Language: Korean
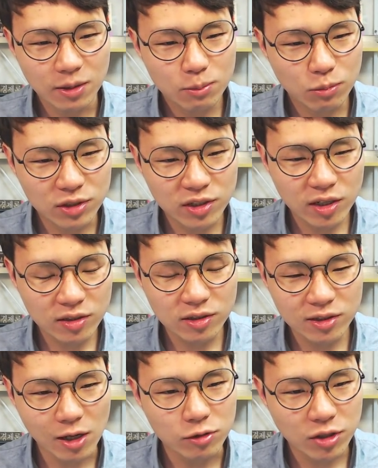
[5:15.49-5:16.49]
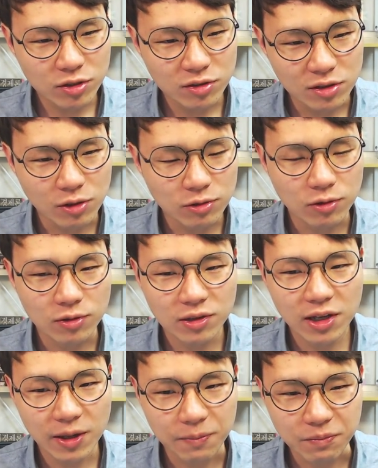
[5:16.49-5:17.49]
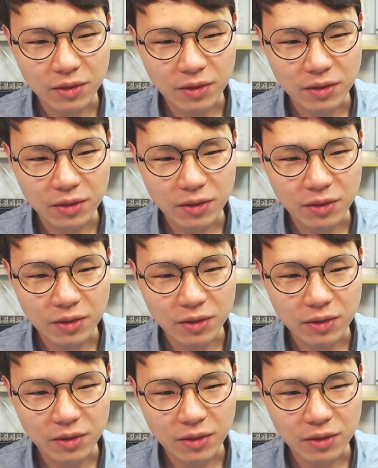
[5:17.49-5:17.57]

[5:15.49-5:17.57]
뭐 트렌드를 다룬 책들을 읽었었는데